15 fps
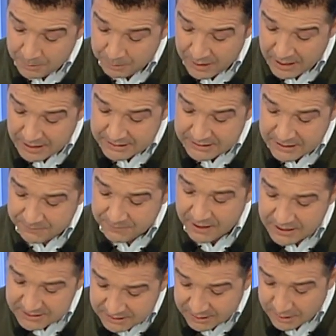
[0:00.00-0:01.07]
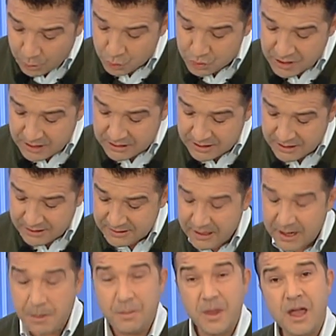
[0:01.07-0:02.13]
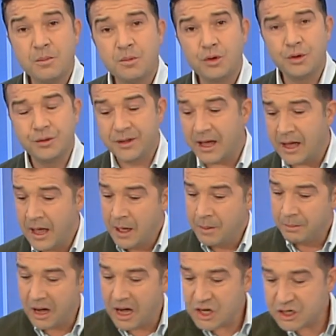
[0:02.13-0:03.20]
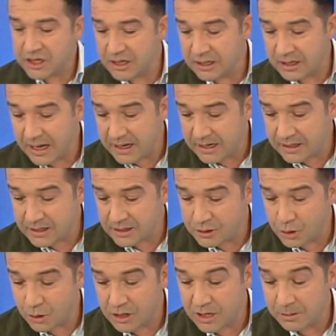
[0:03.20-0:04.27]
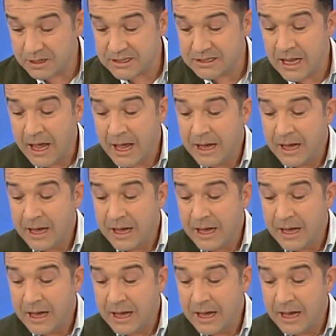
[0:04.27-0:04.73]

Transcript: Maalesef asgari ücretlinin de memurun da maaşlarının eridiğini söyleyebiliriz.